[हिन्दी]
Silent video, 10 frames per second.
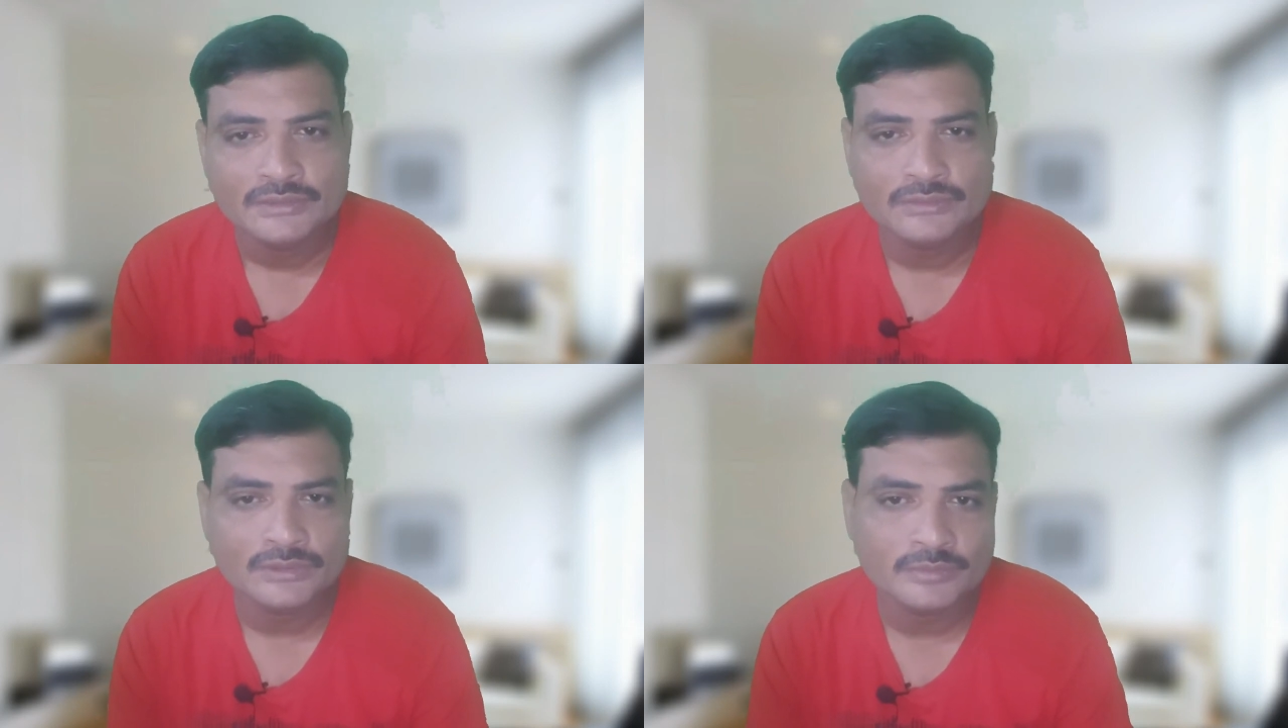
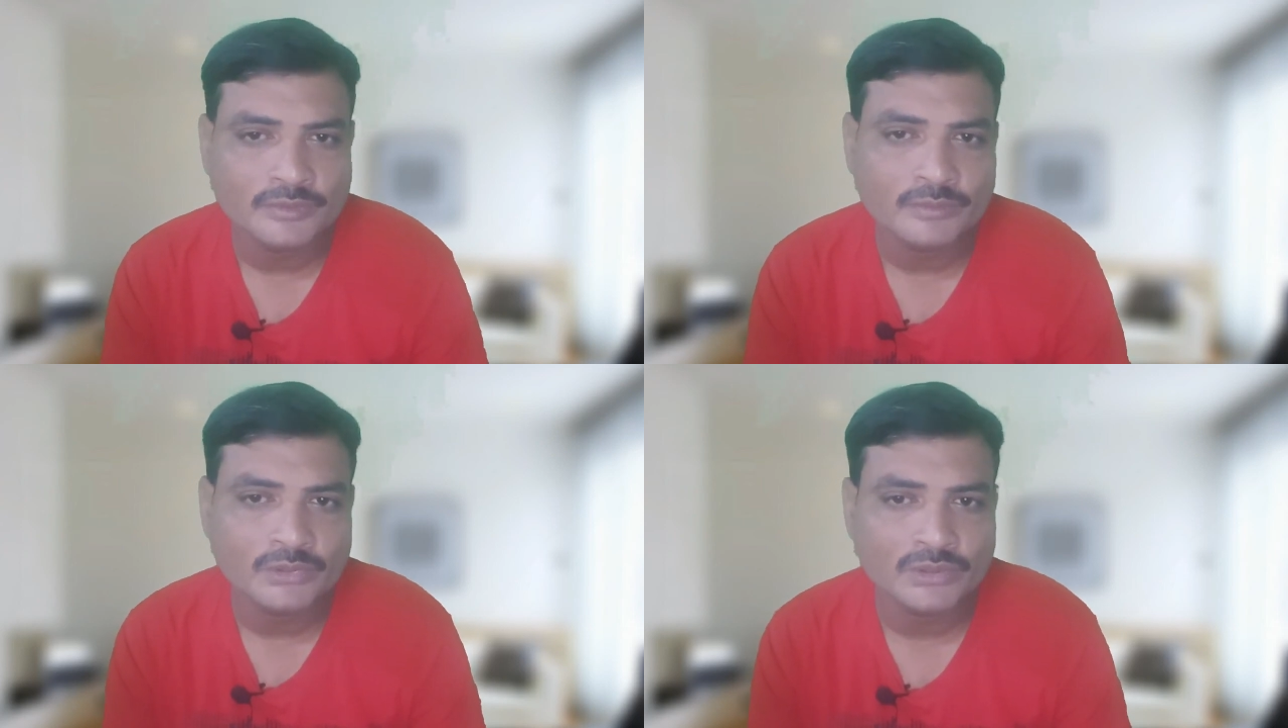तो
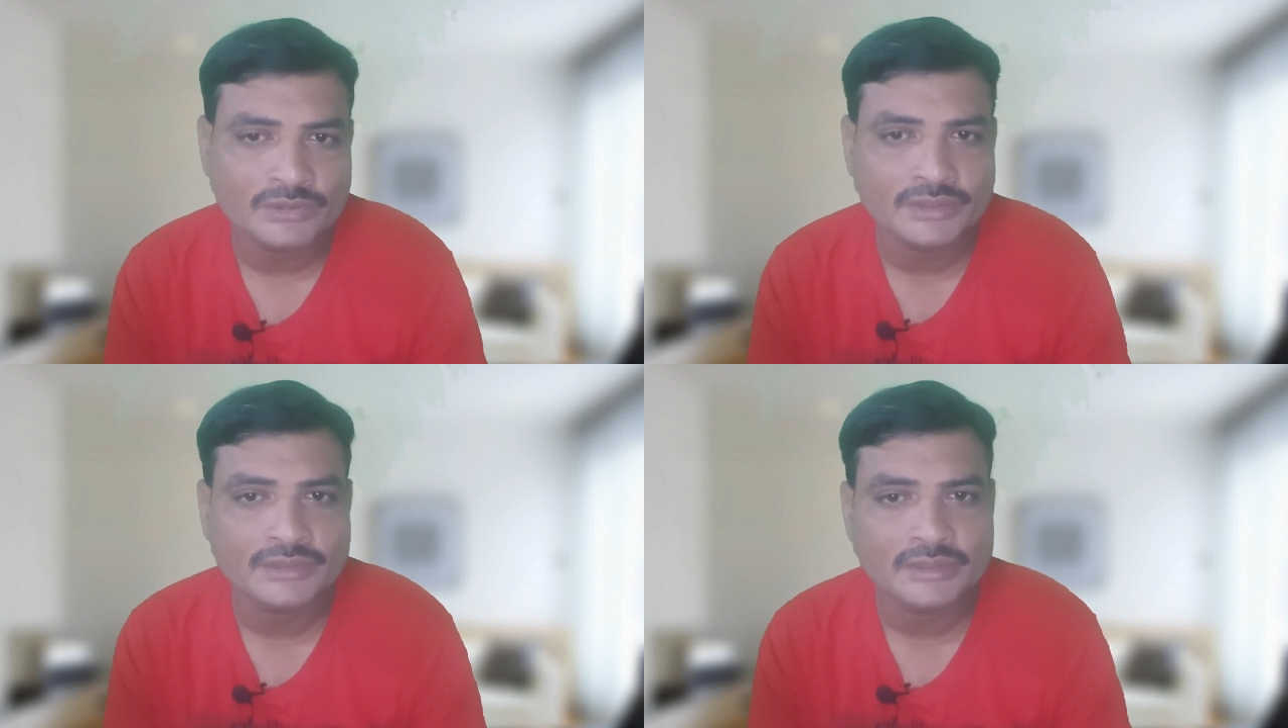इसमें बहुत
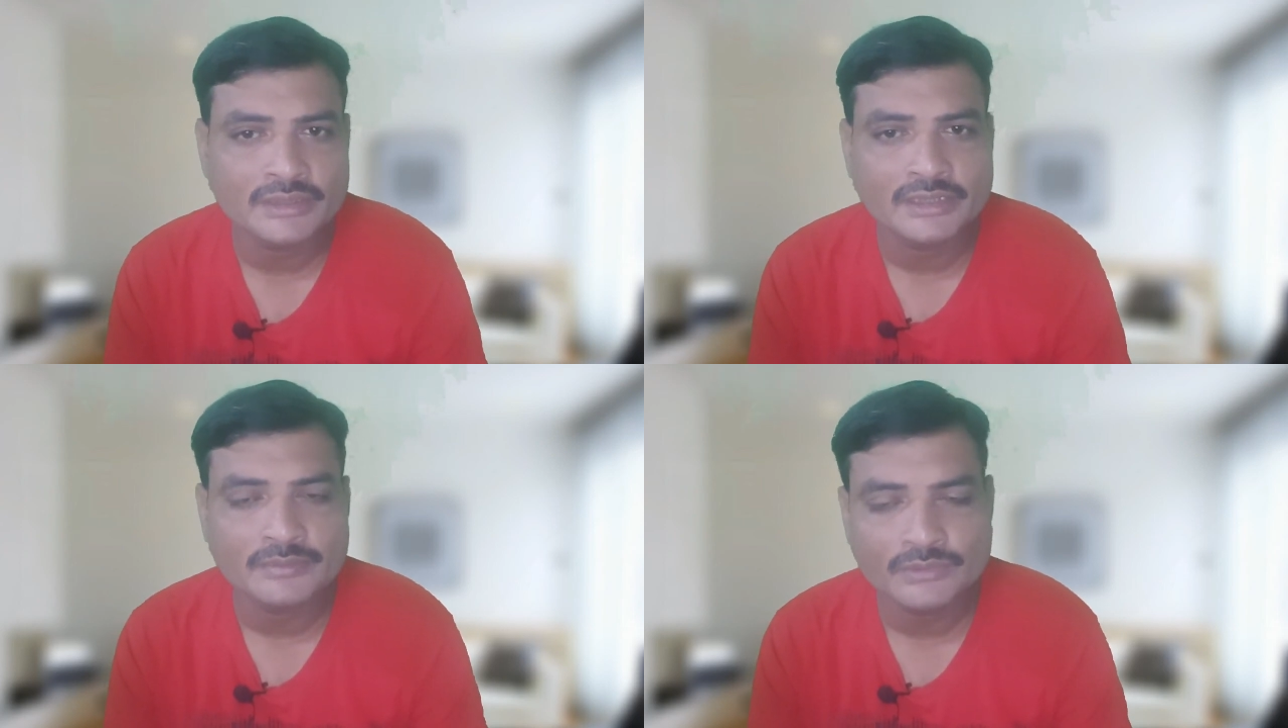अच्छे
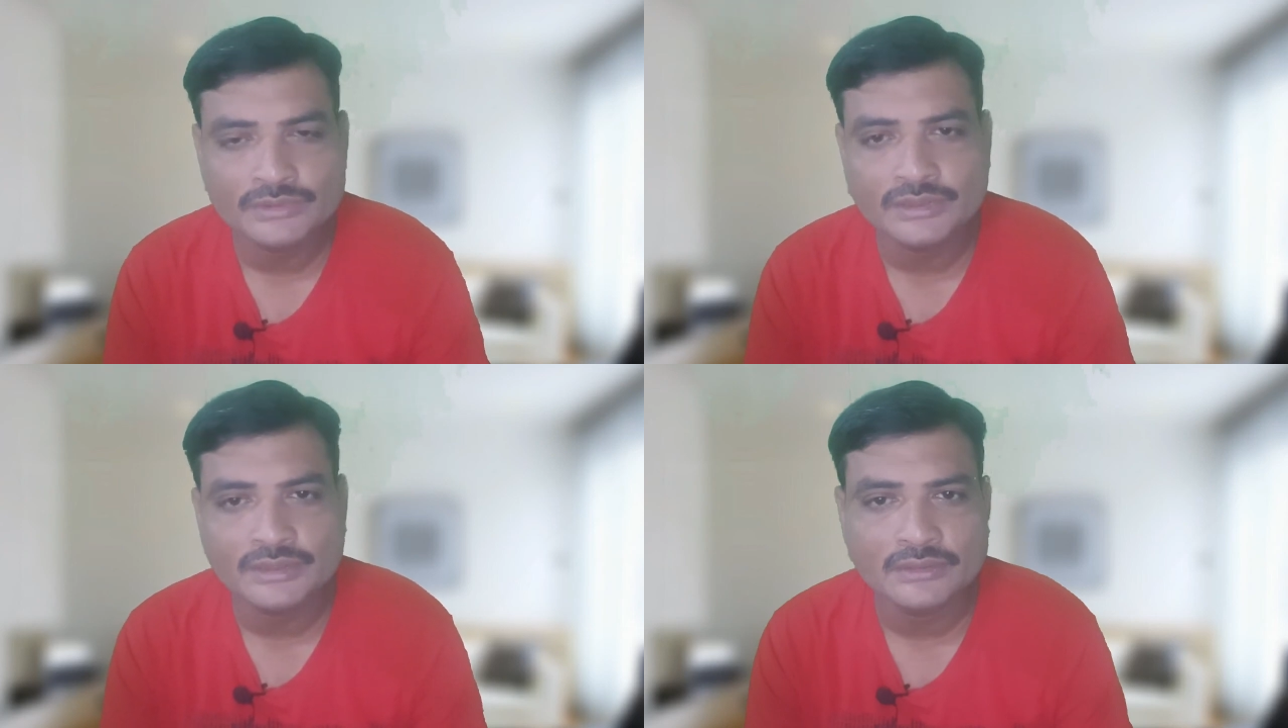रिज़ल्ट आपको
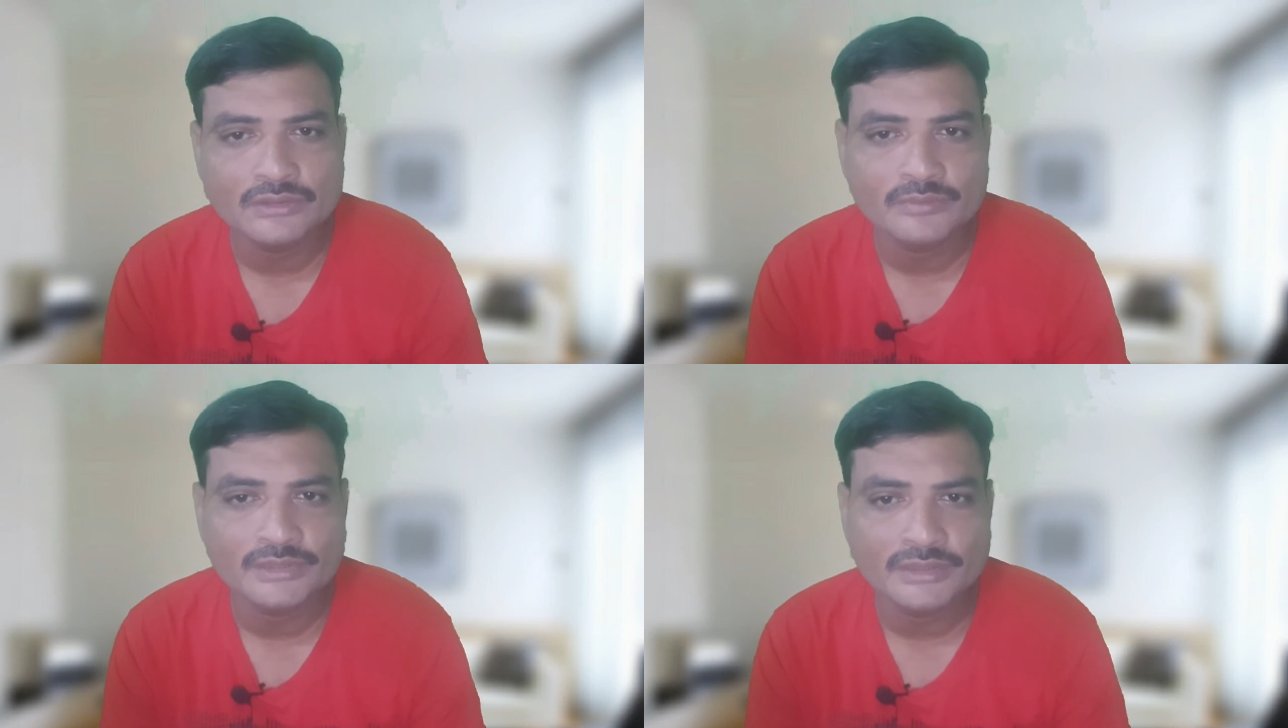देखने
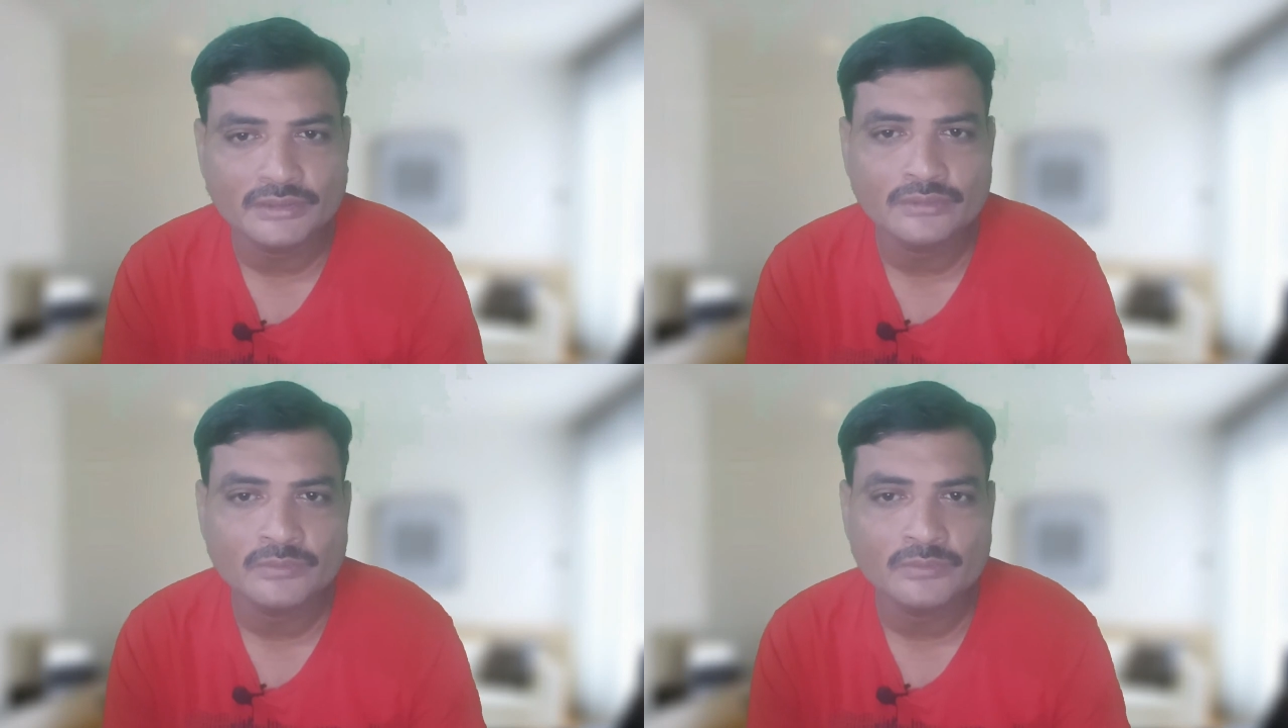को मिलेंगे और